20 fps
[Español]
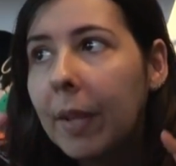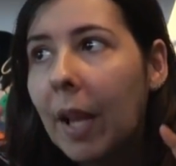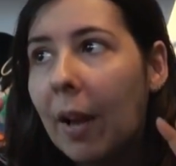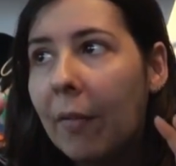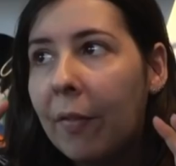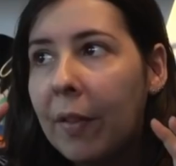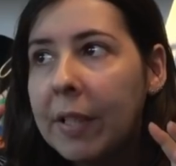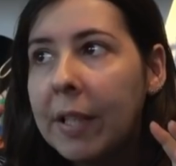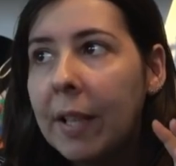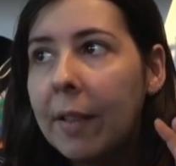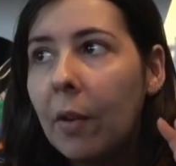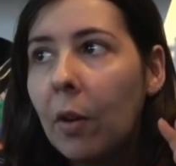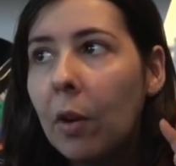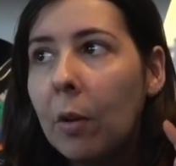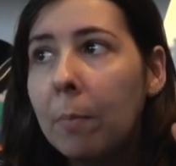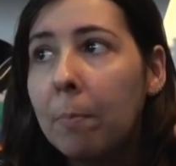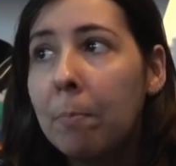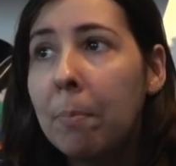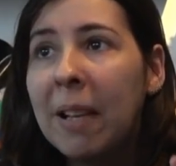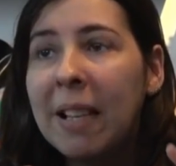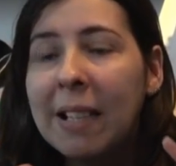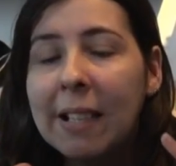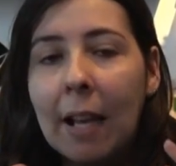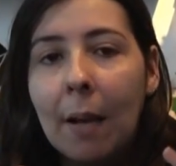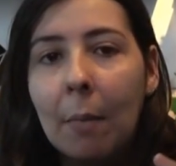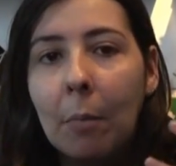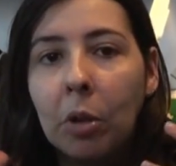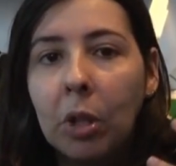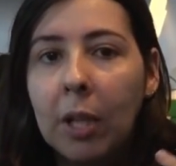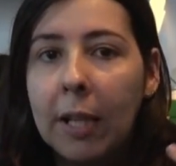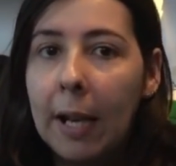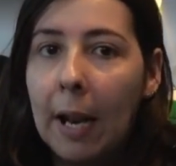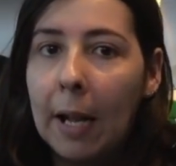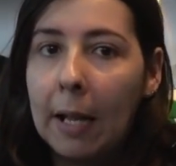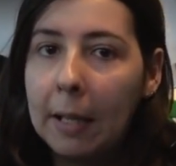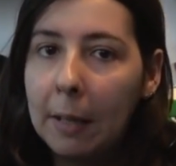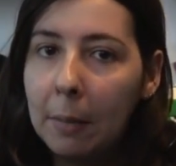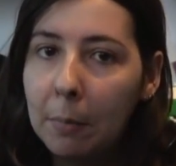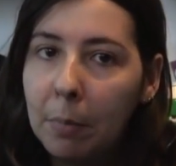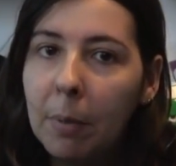a fecha de hoy pensábamos que
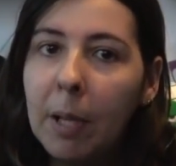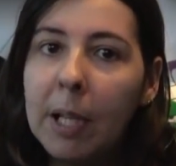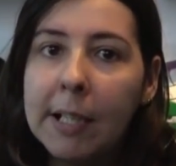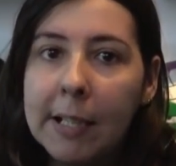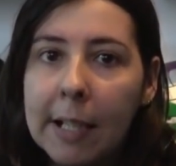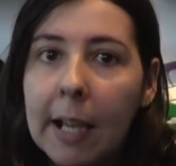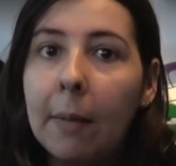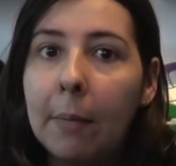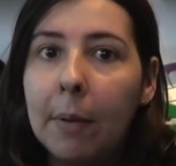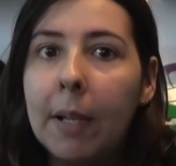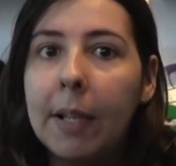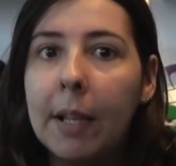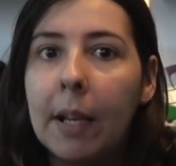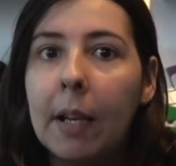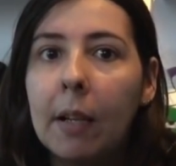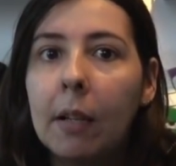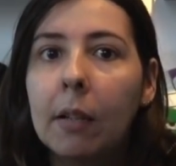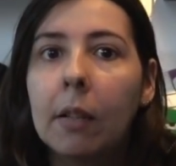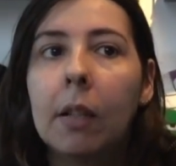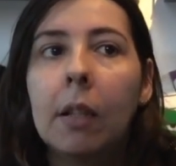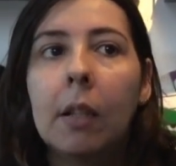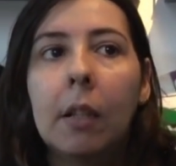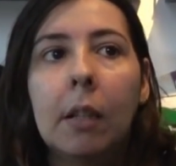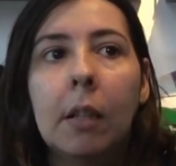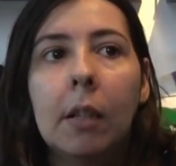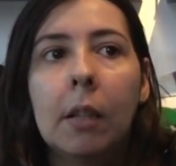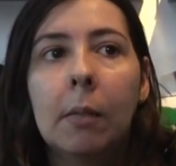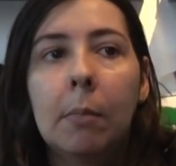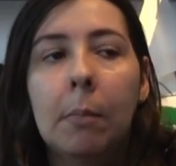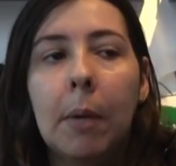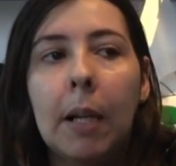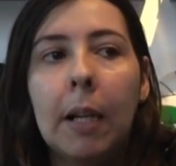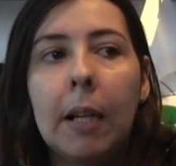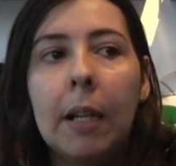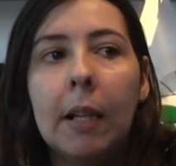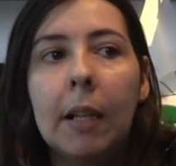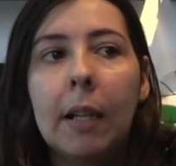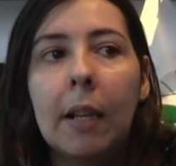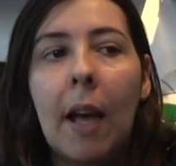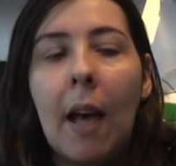era impensable ya,
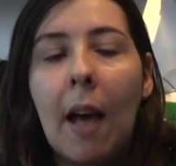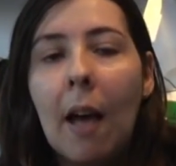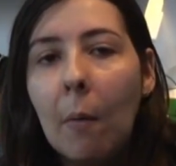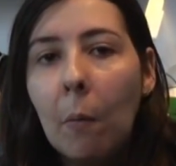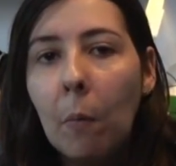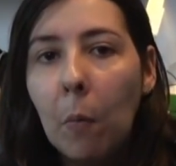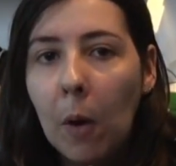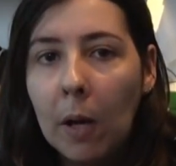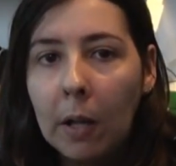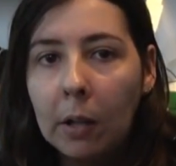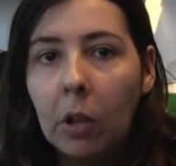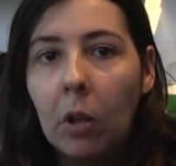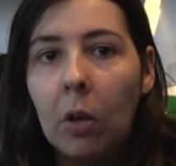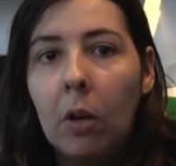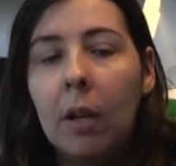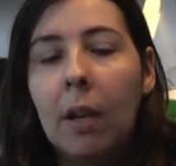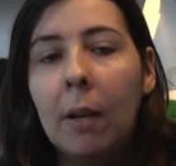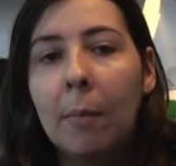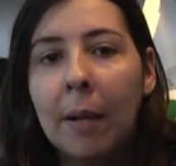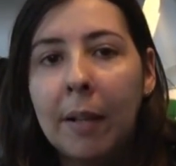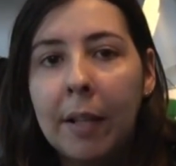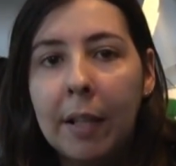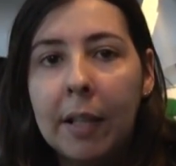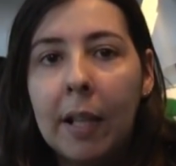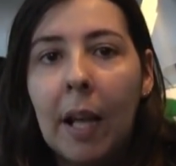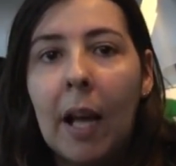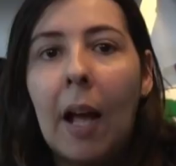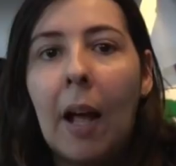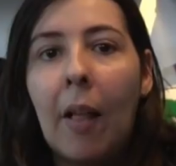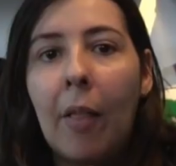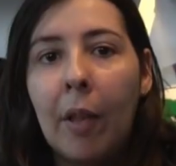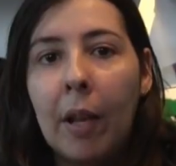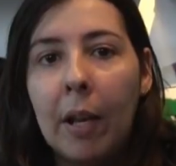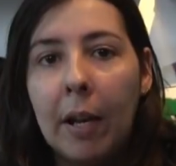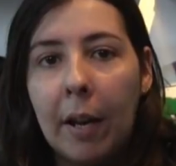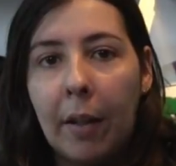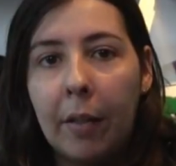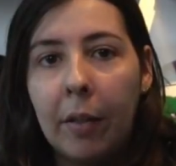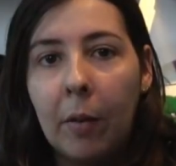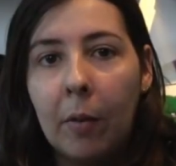¿vale? Ha vuelto la maldita
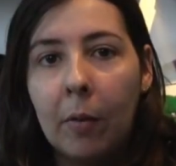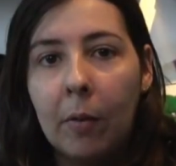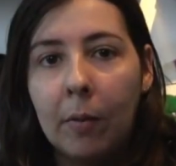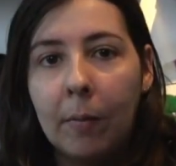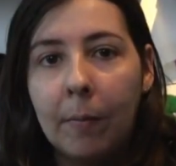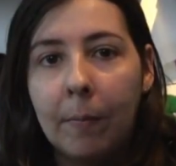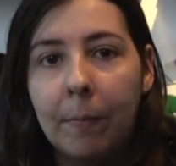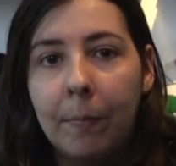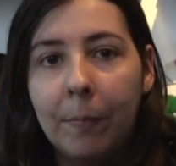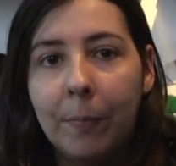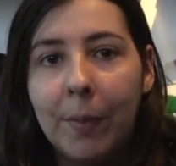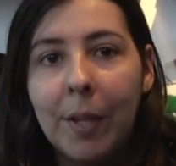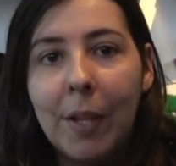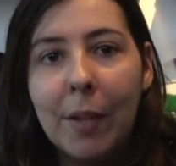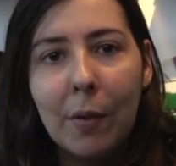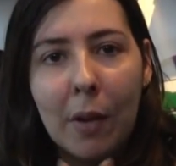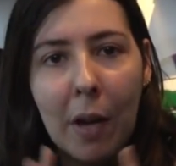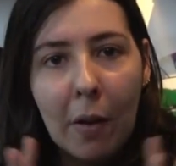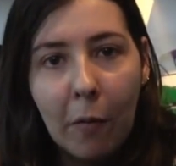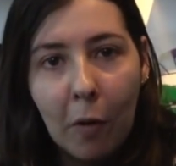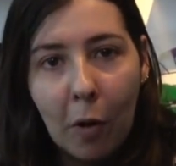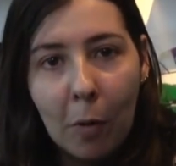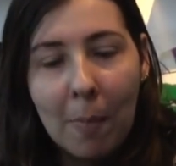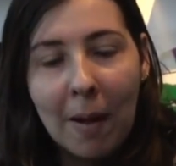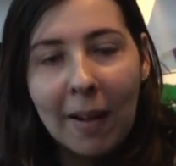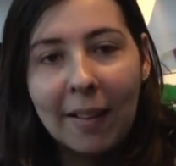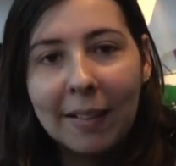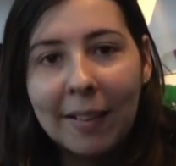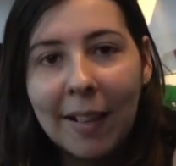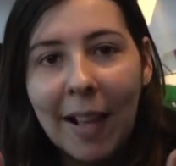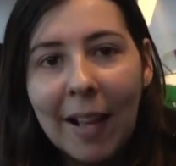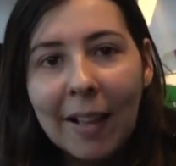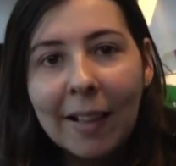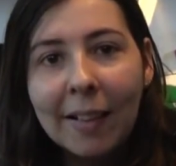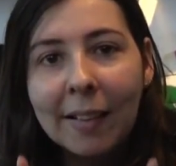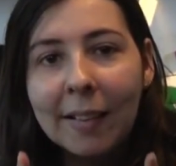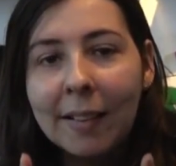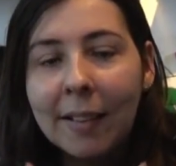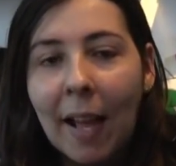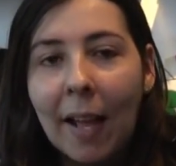aceleración. Y de una forma
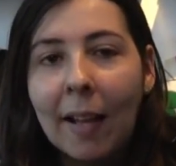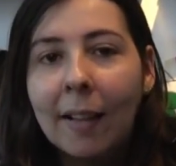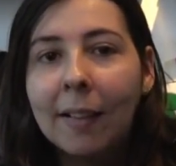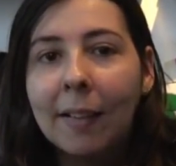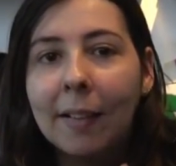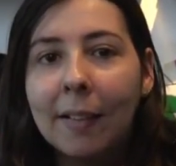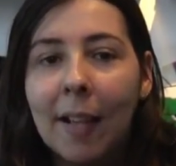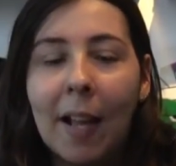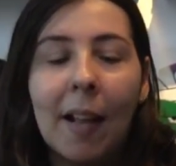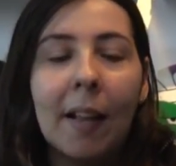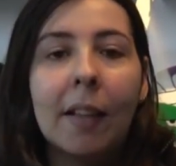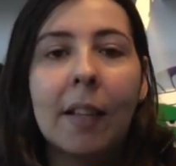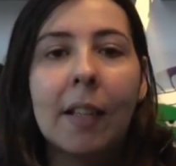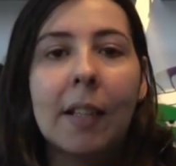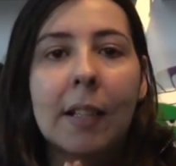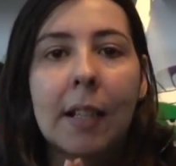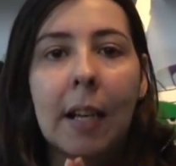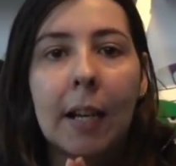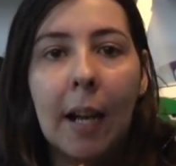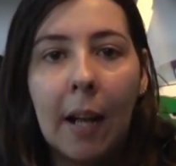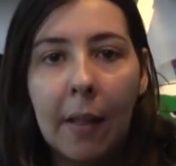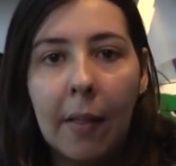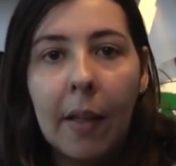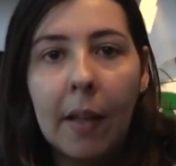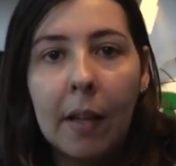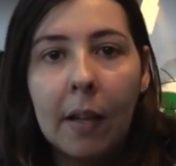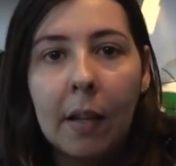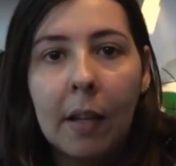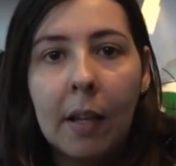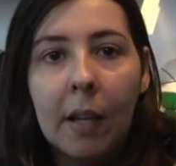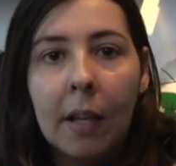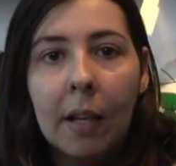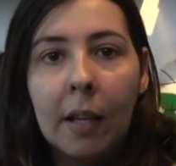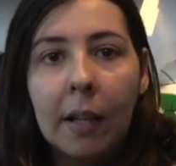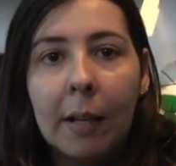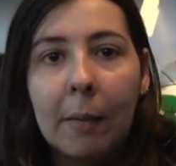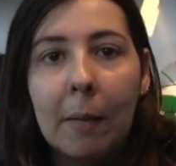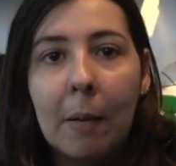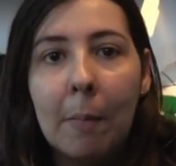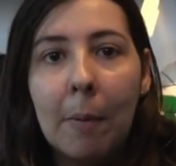tan, tan, tan descarada
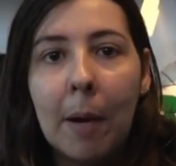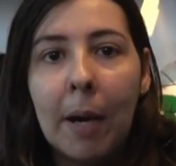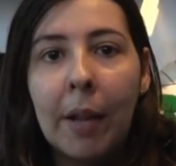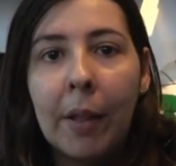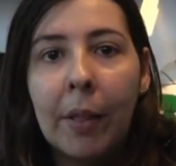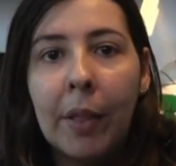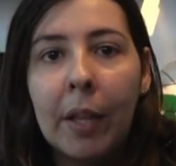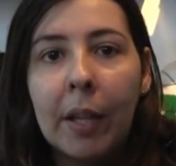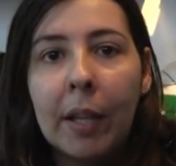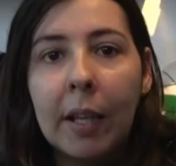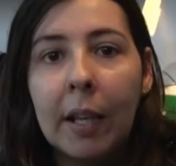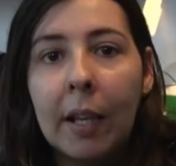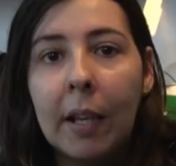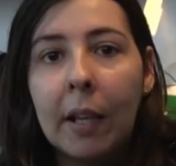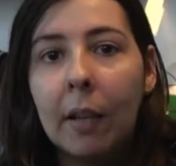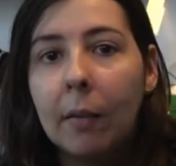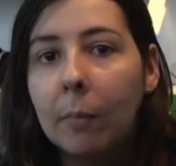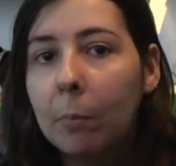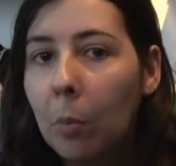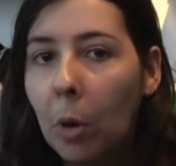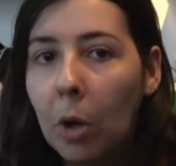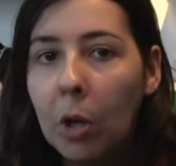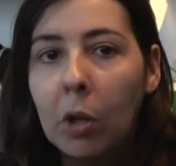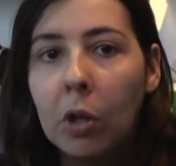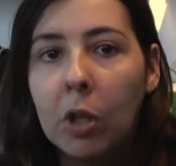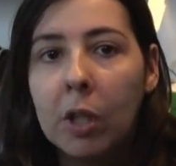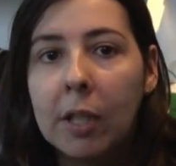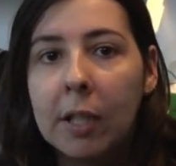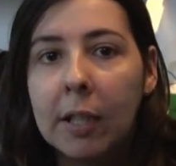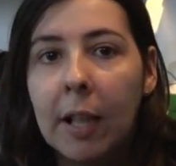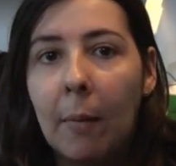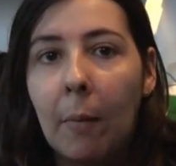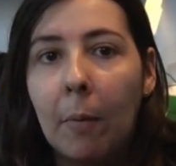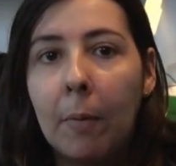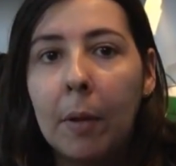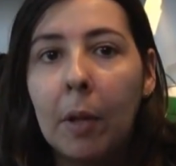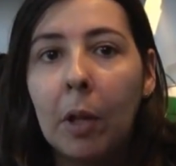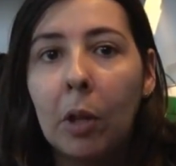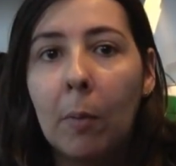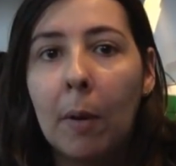que me parece que hoy nos está
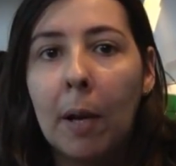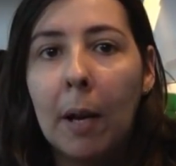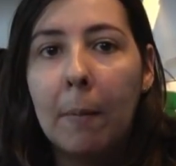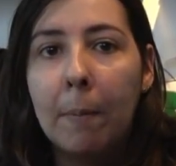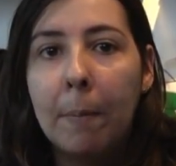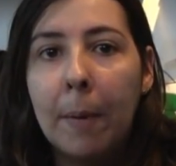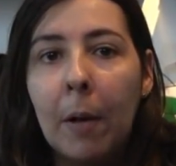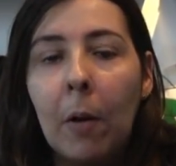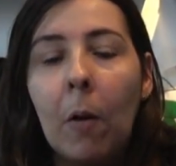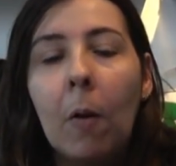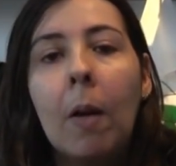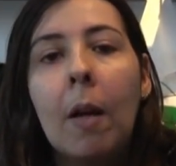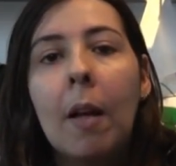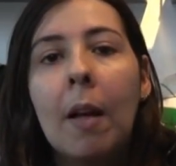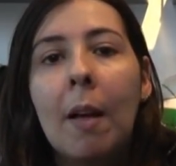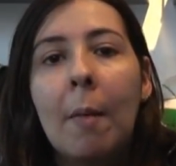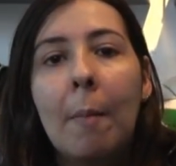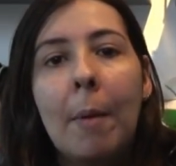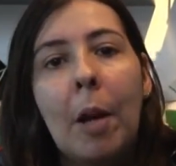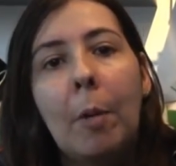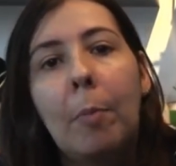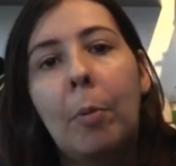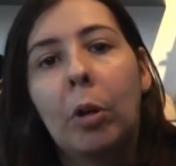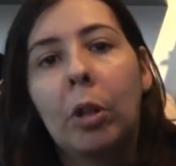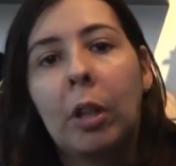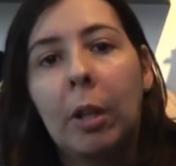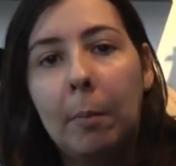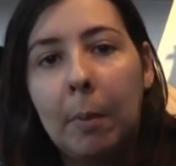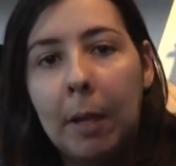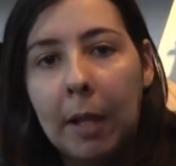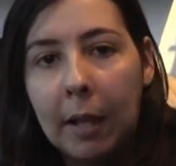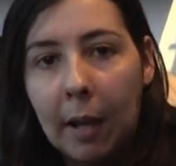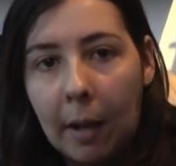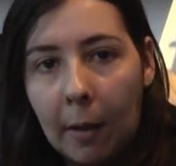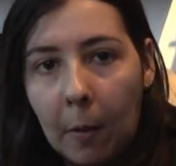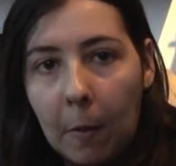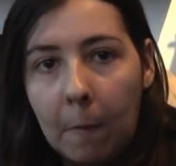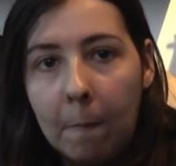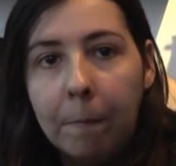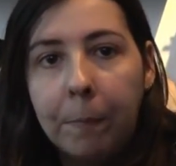volviendo a tomar el pelo, pero por
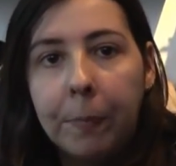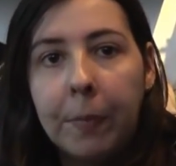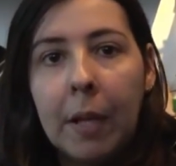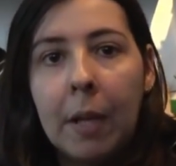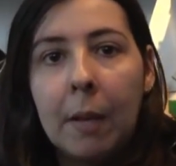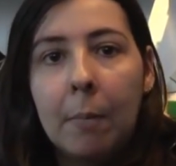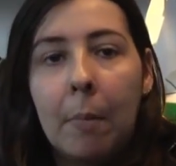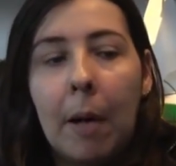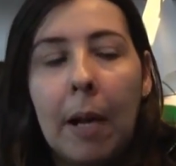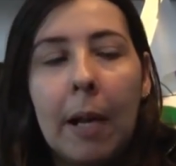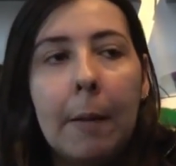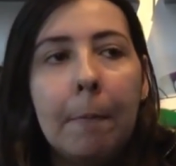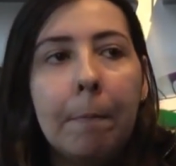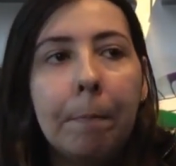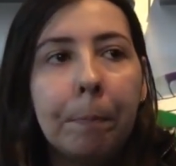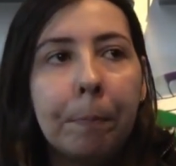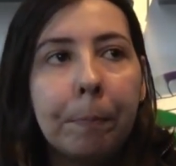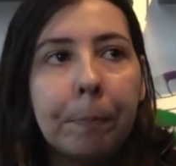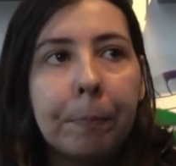triplicado, ¿vale?